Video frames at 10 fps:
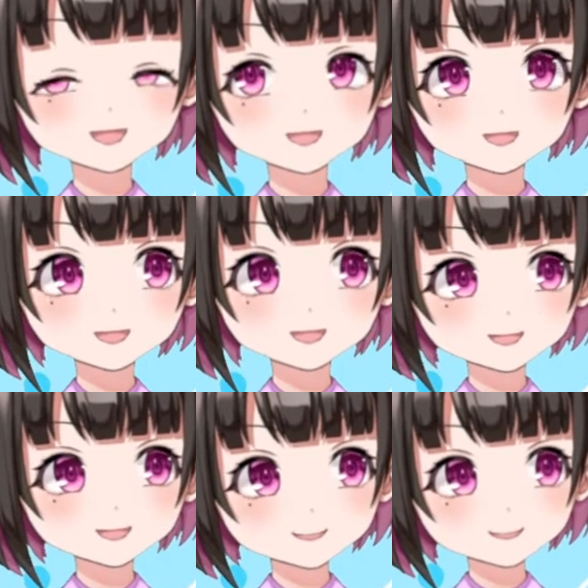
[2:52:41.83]
圧
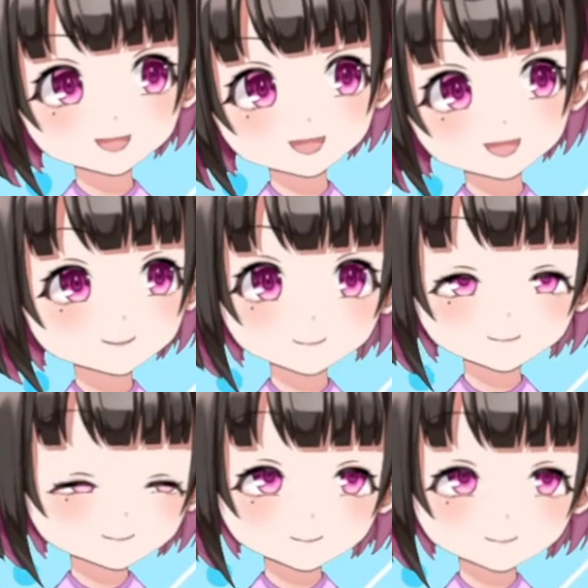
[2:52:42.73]
はね、確
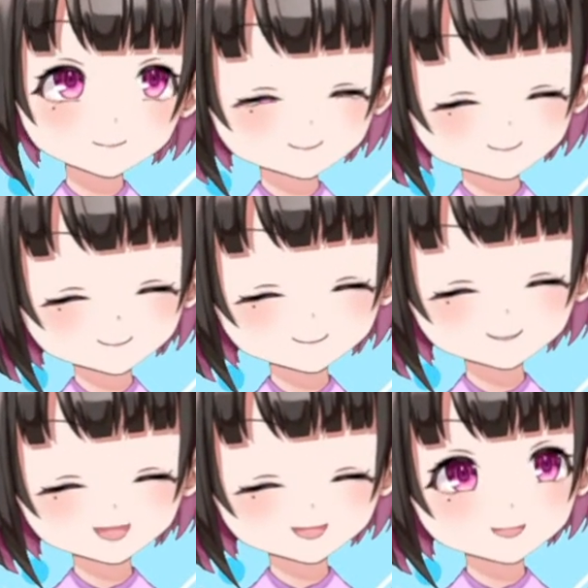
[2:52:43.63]
実に影響してる
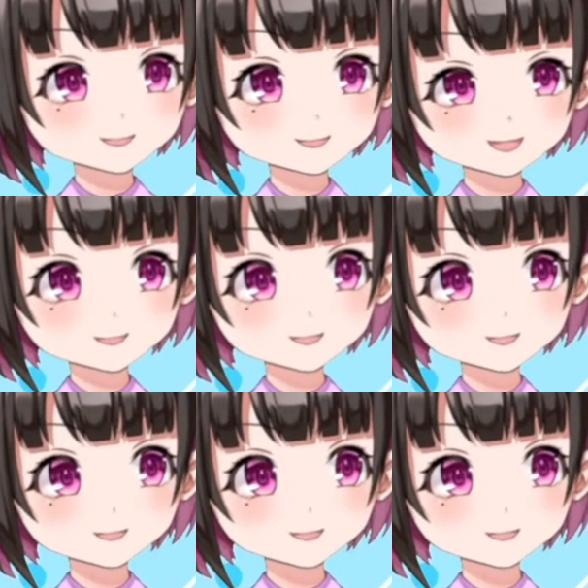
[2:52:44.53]
と思いますね。